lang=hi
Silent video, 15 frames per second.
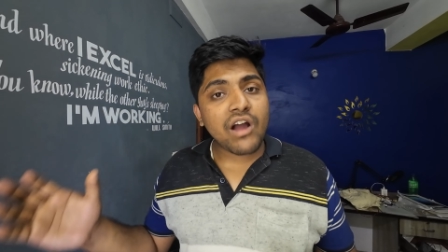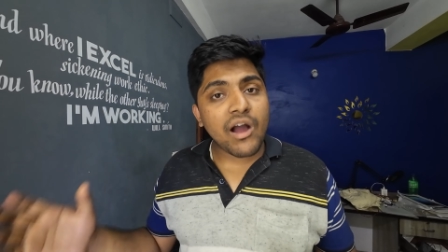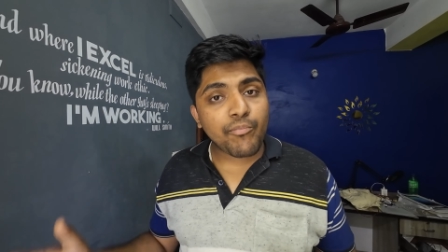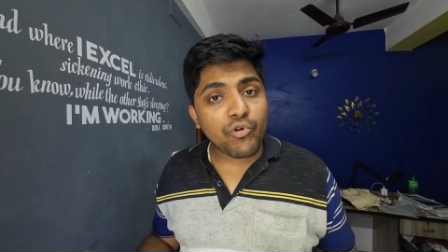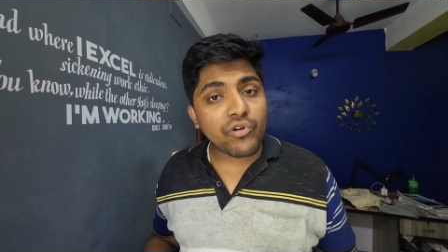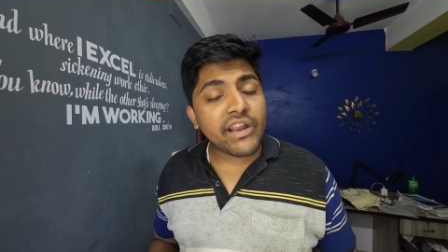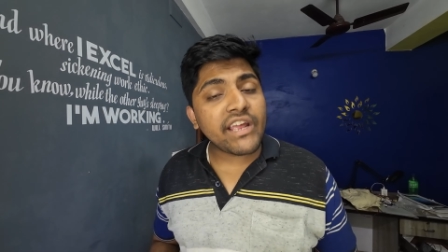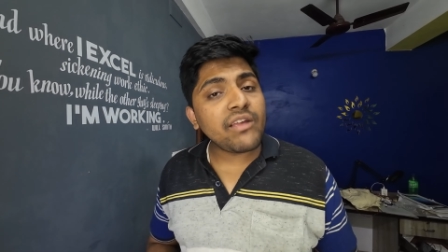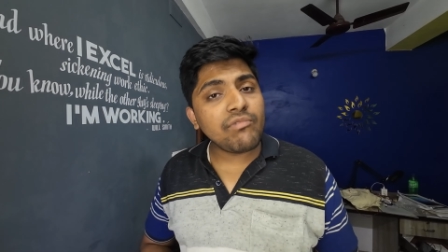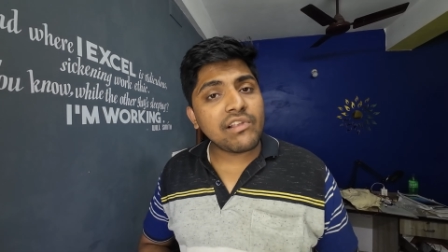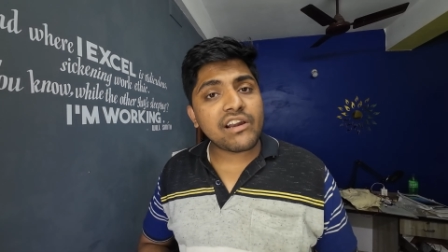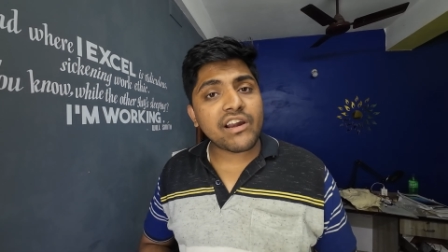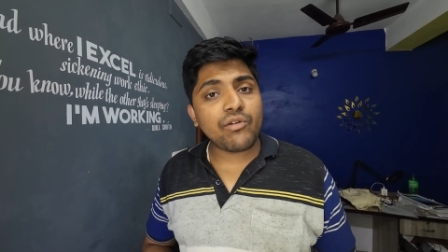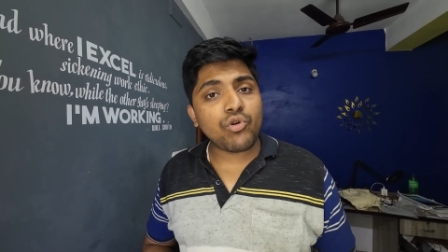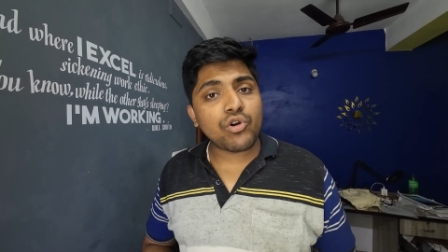आपको नहीं
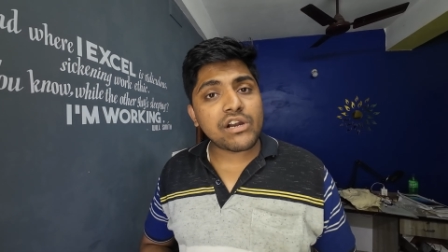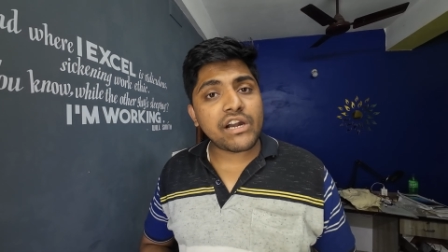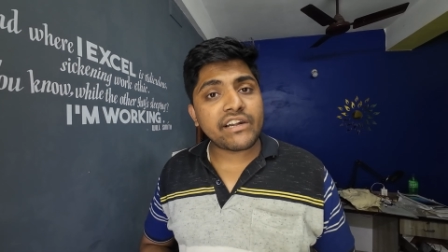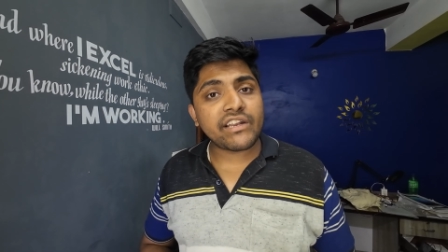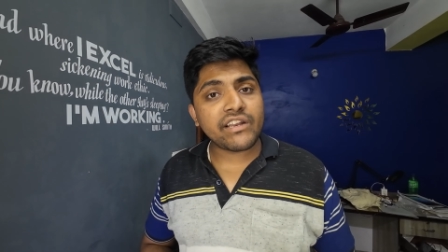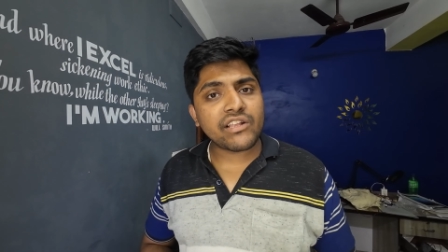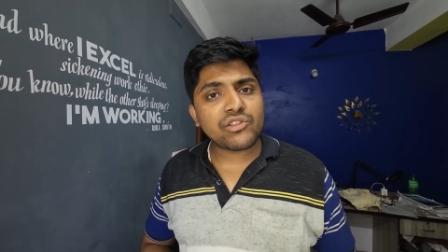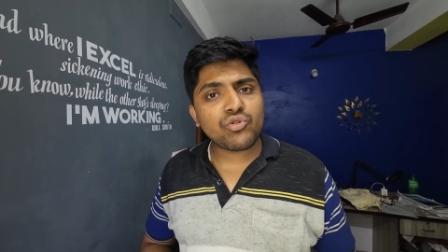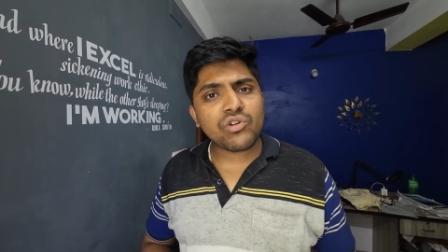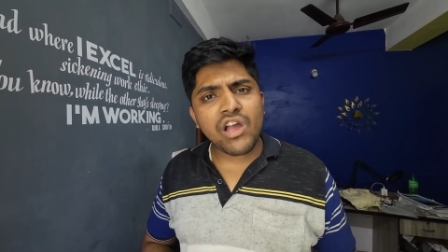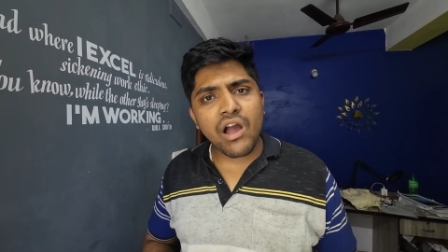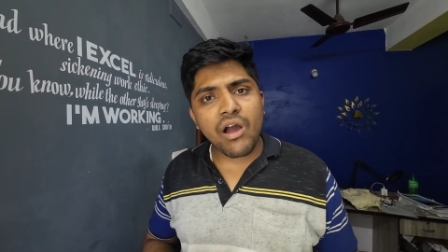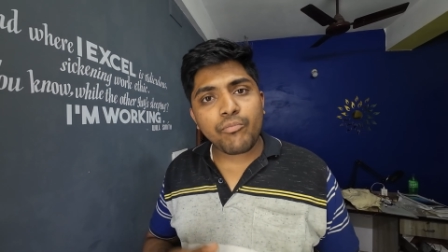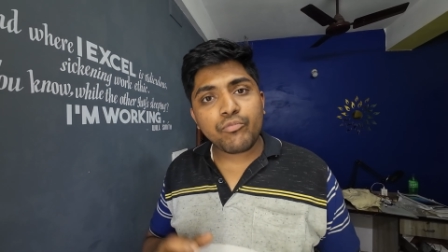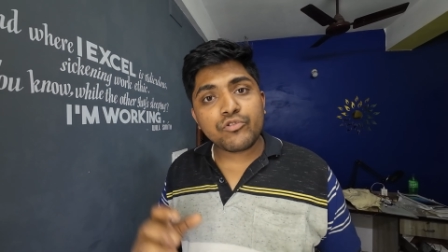मिल रहा है वो क्राइटेरिया तो क्या
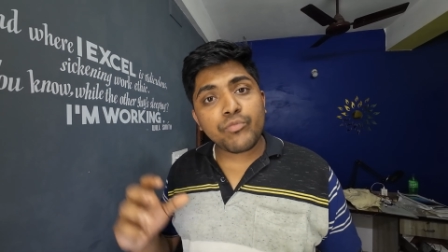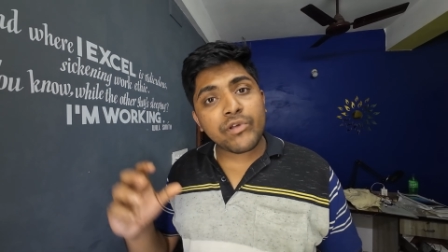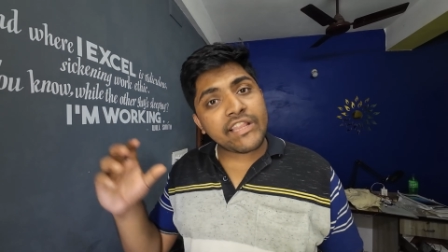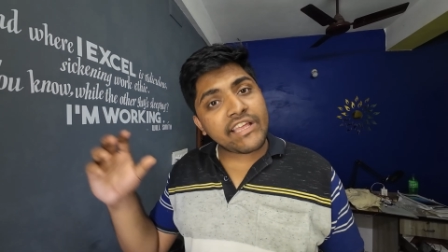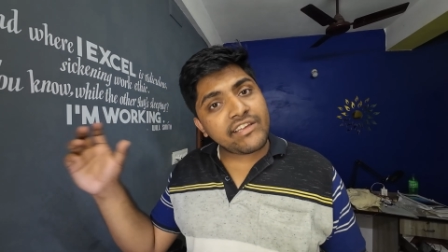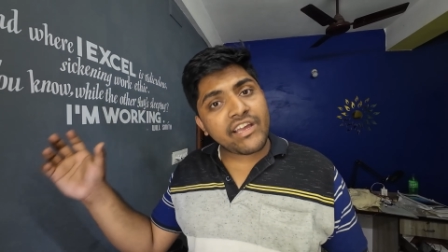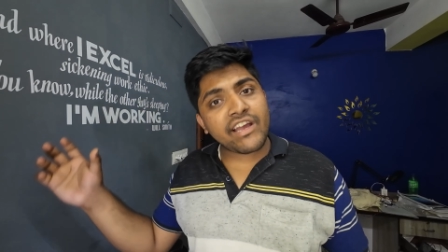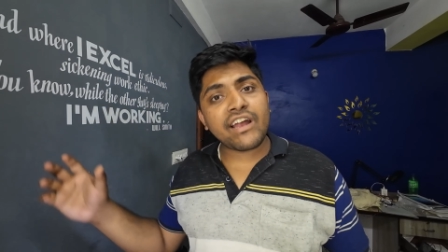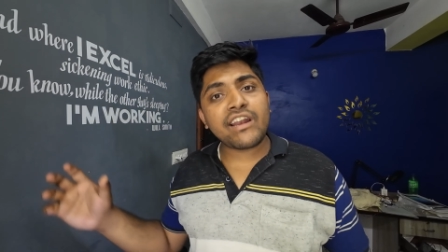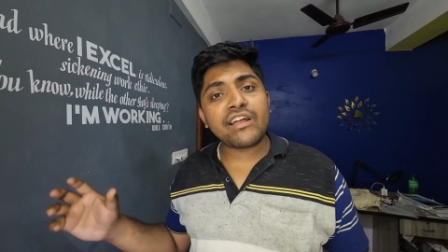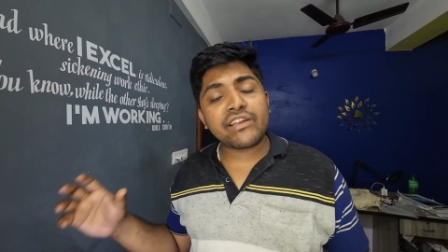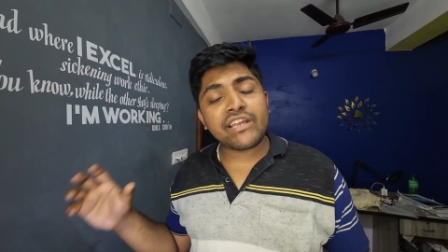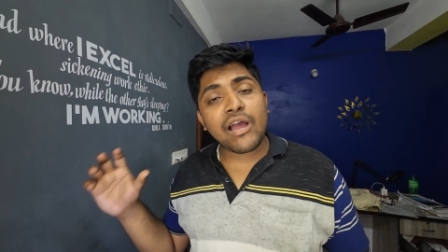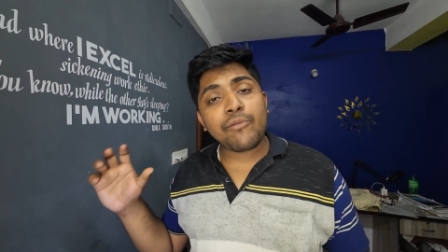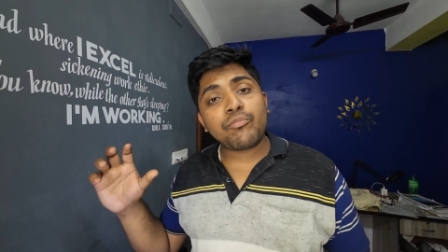अब उनमें देखिए करना
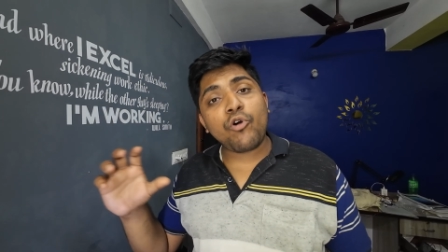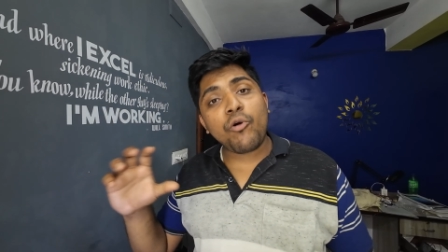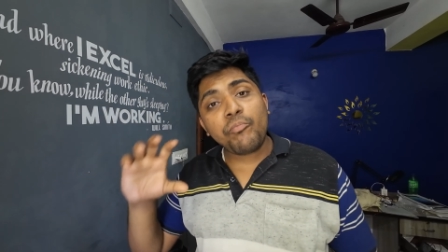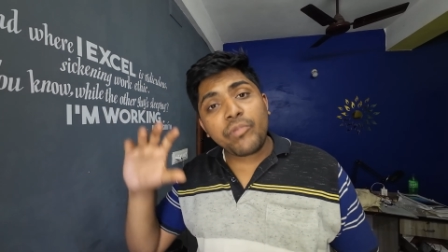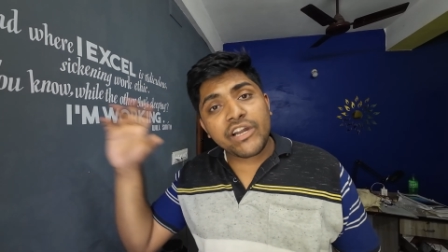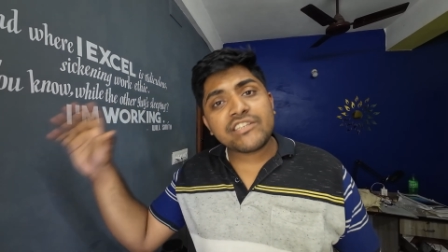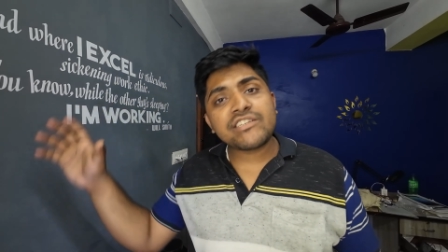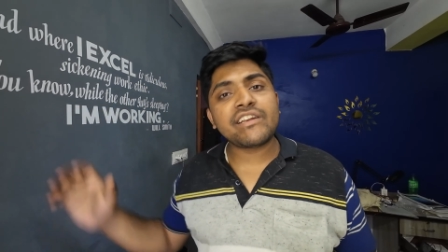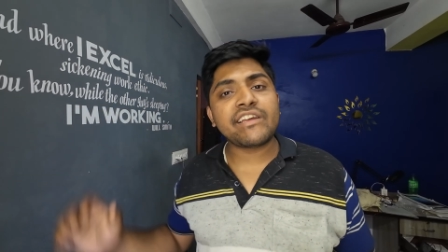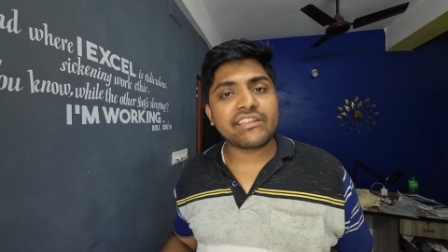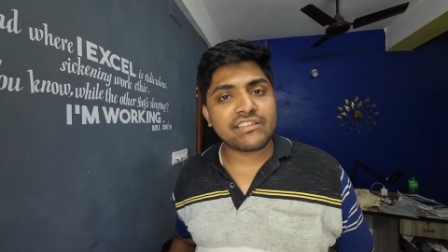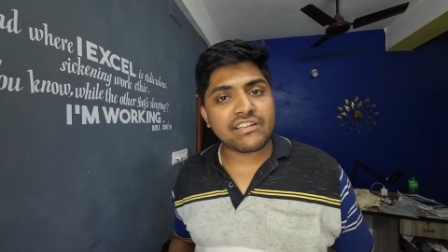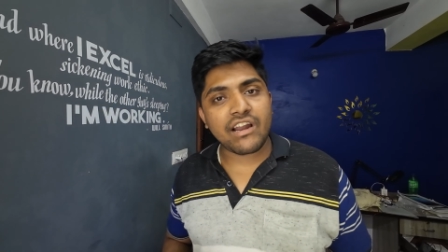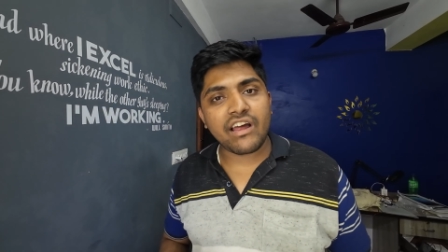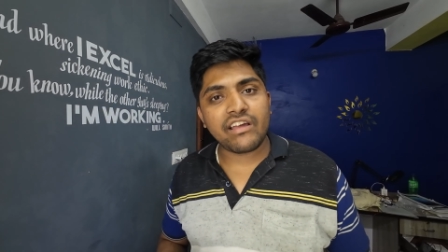कि आप कॉम्पिटिशन
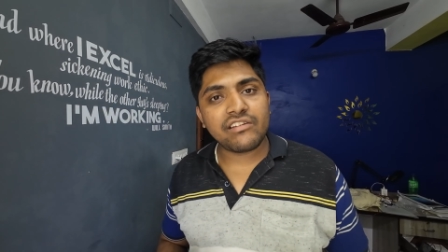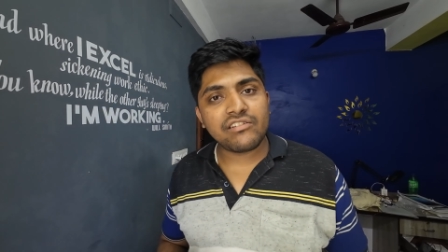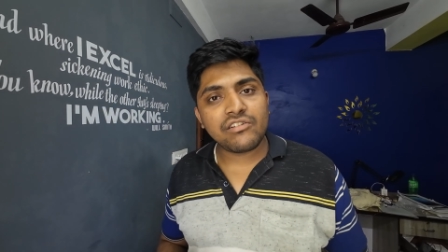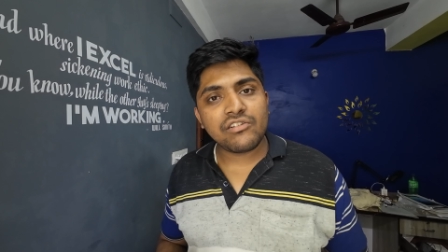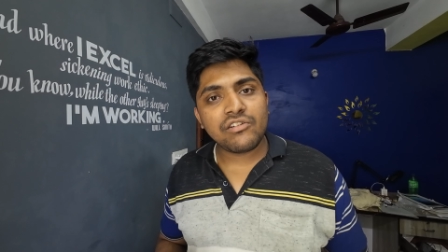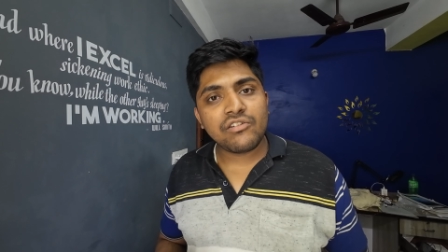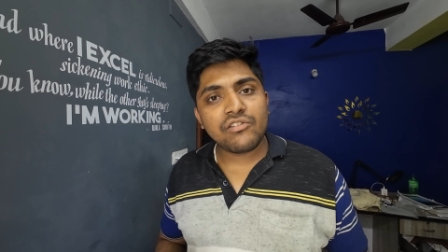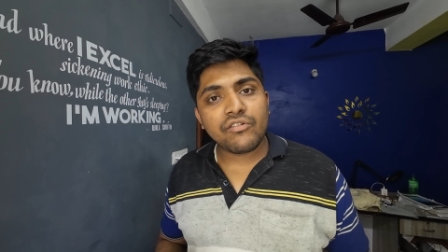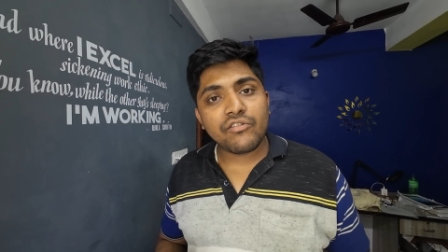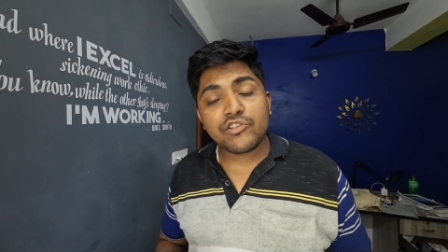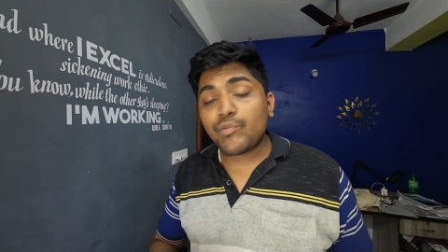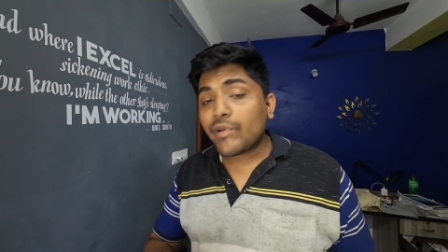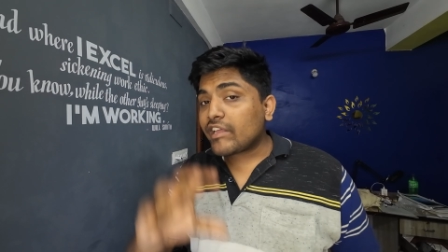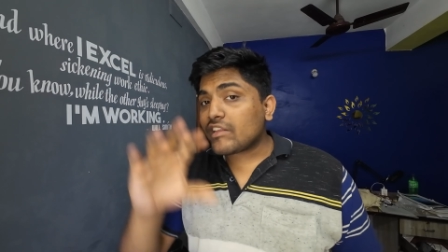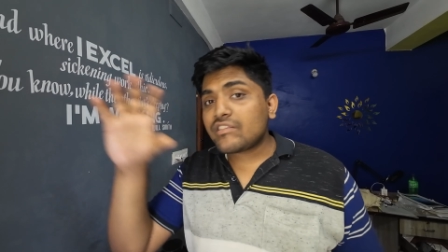कितना है
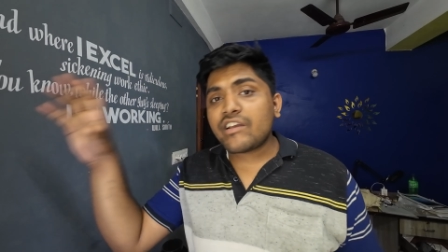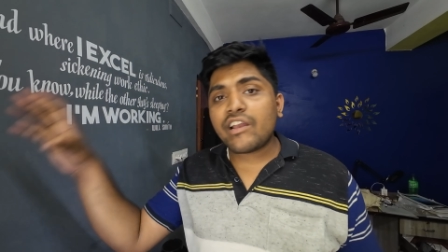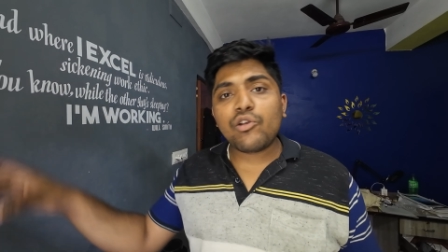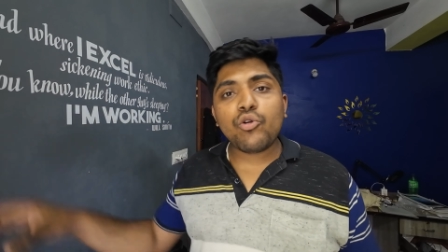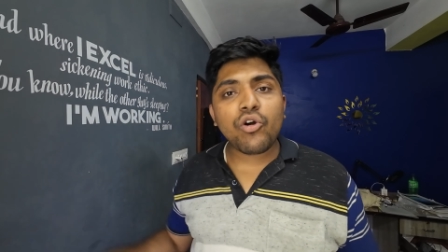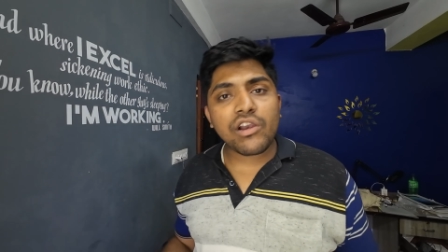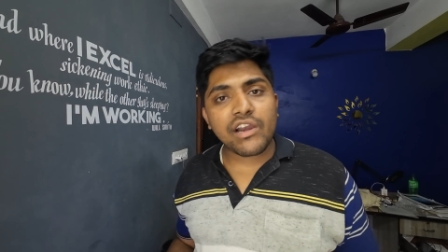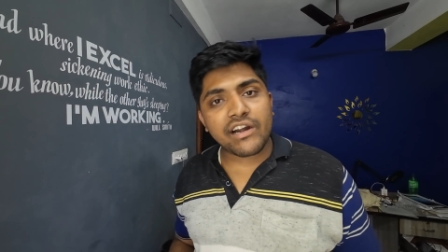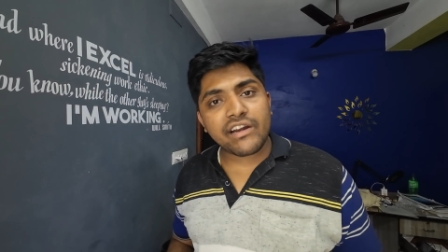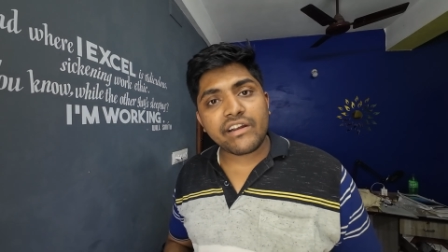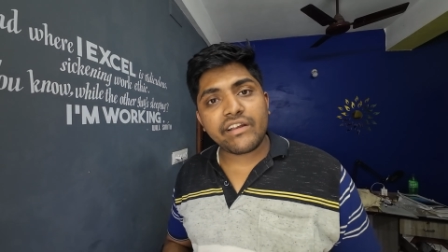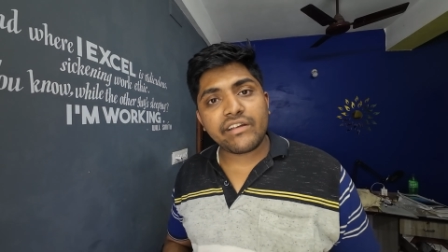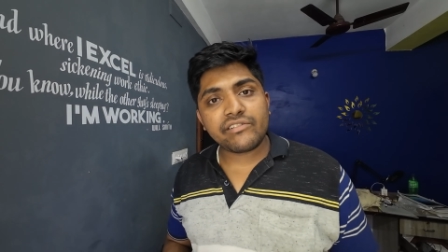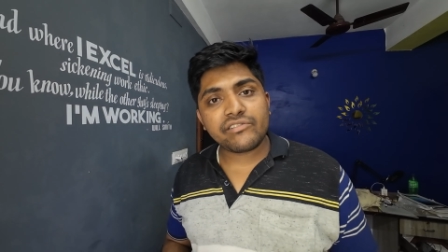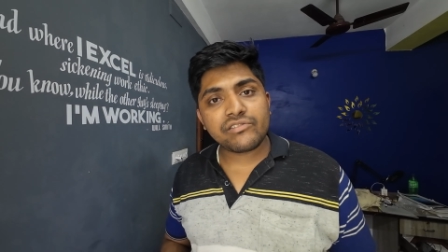उसमें कितने लोग लड़
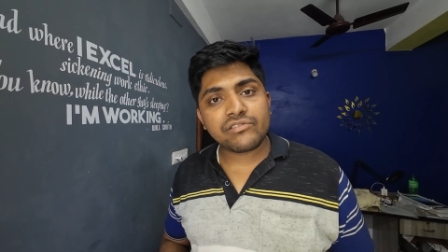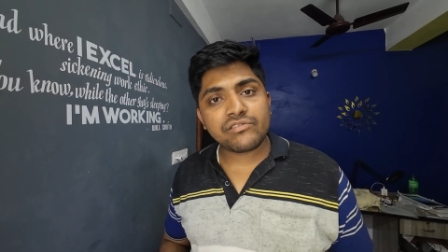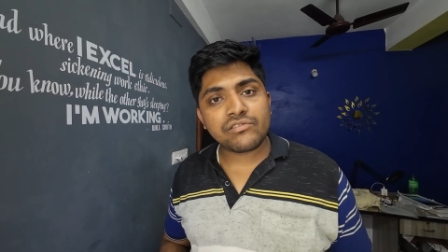रहे हैं